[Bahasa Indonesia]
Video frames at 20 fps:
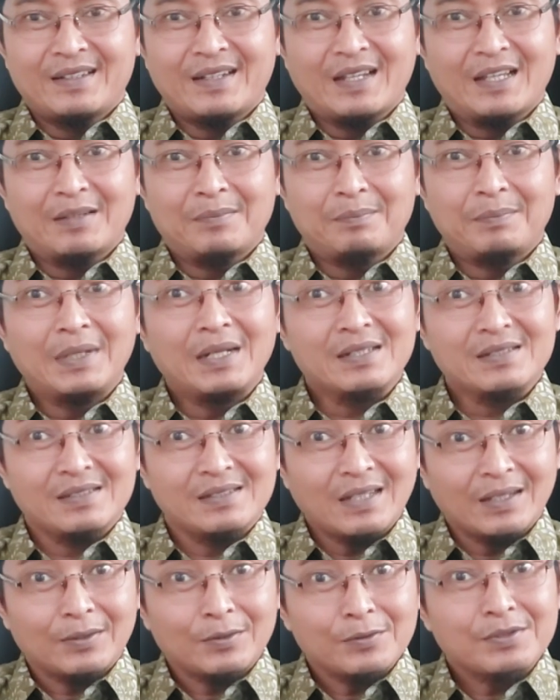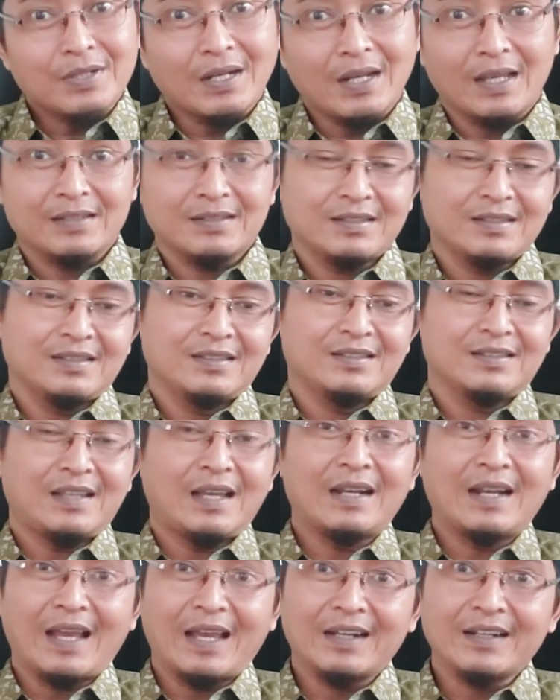Nah, minusnya itu
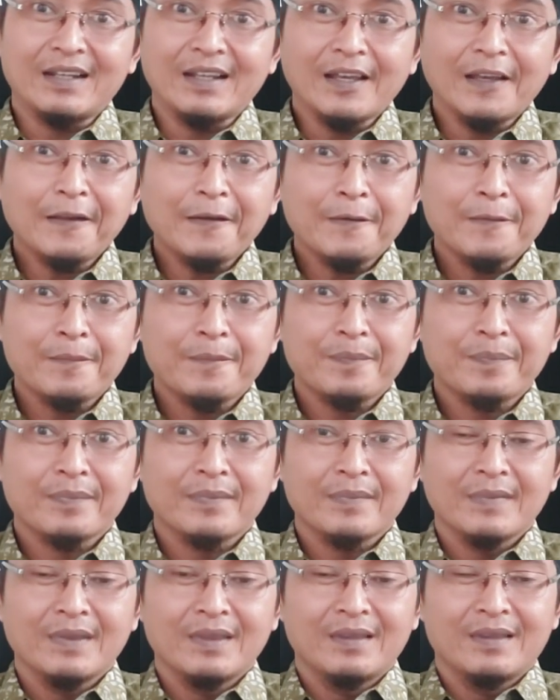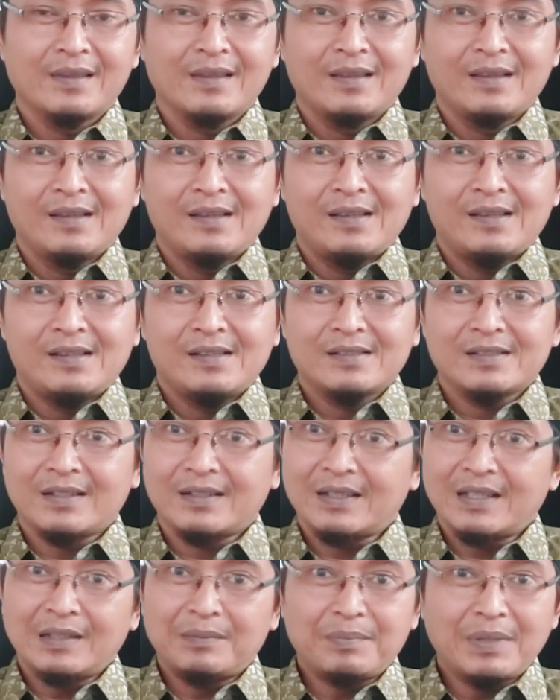jelas anak Anda
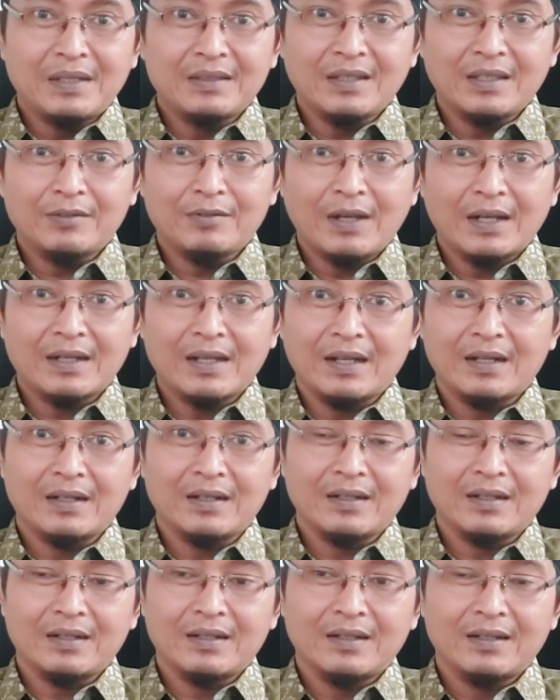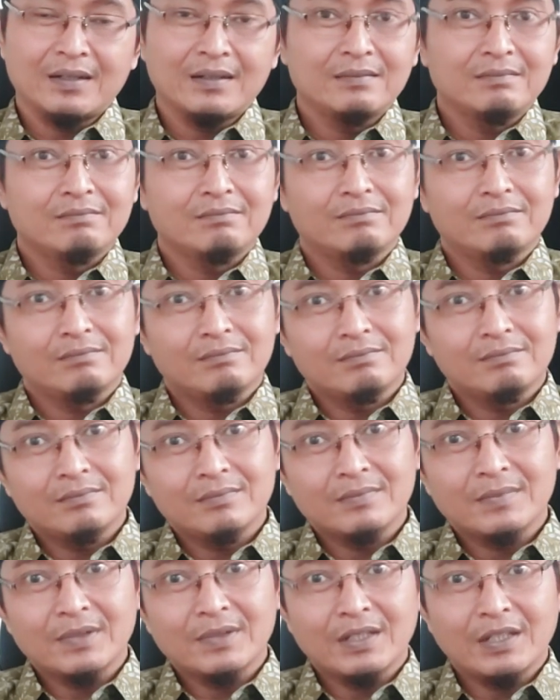sedikit banyak itu akan
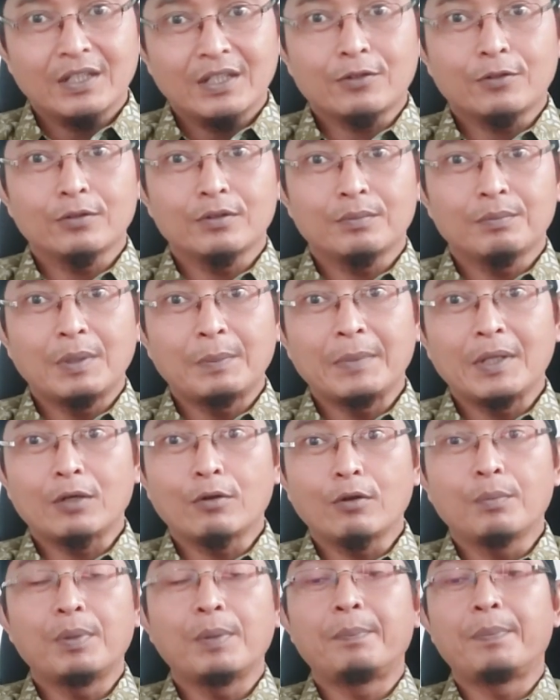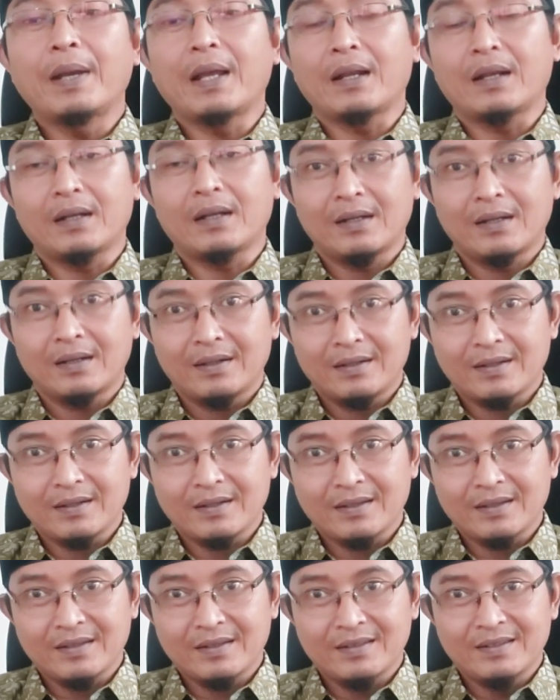ikut memikul beban
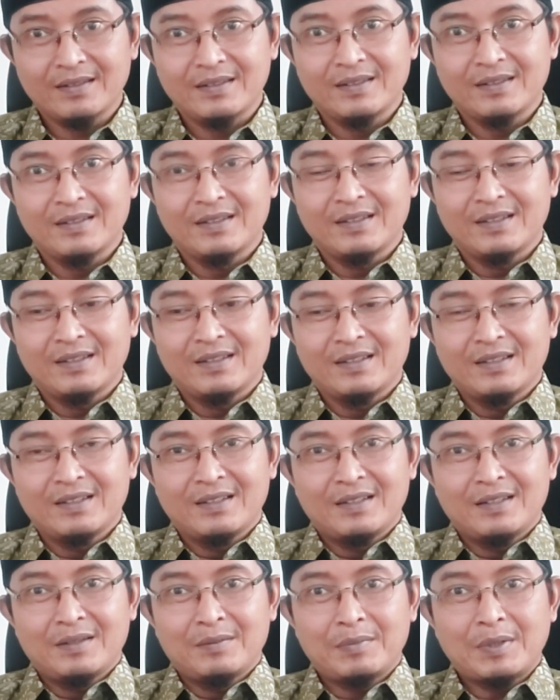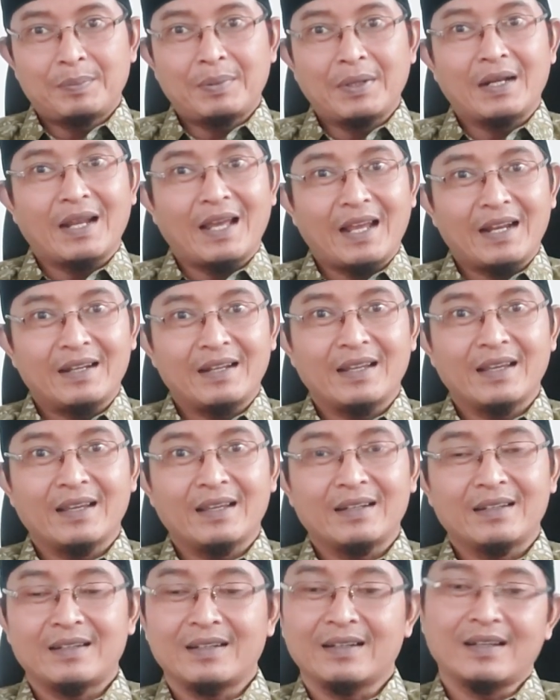ya. beban
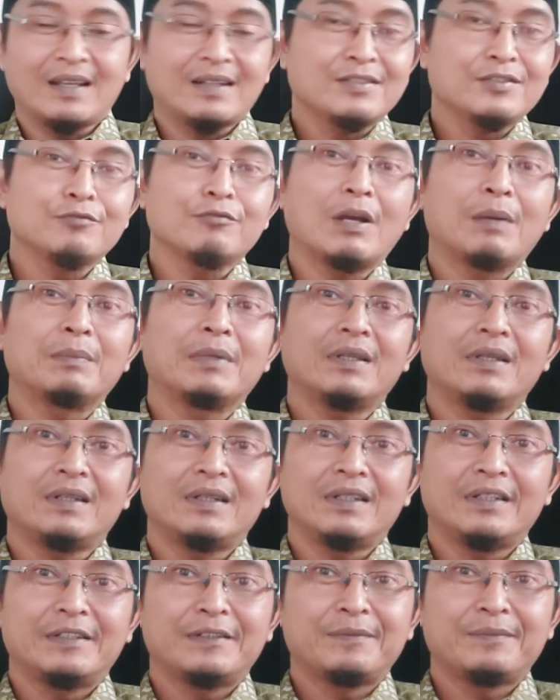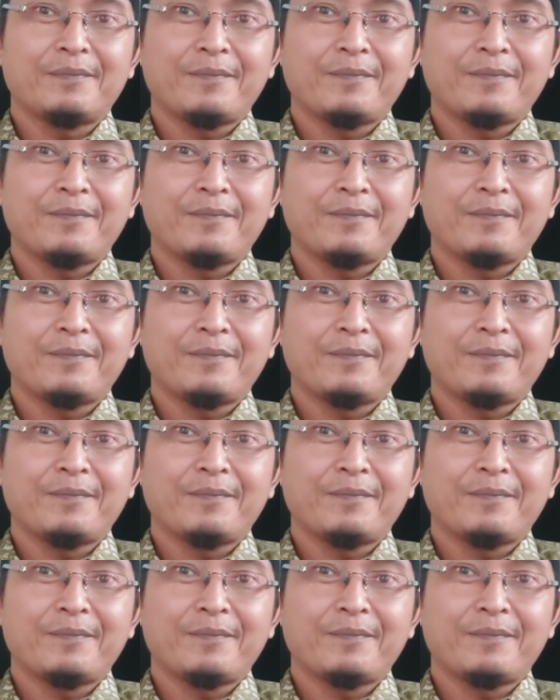Anda dengan suami ini.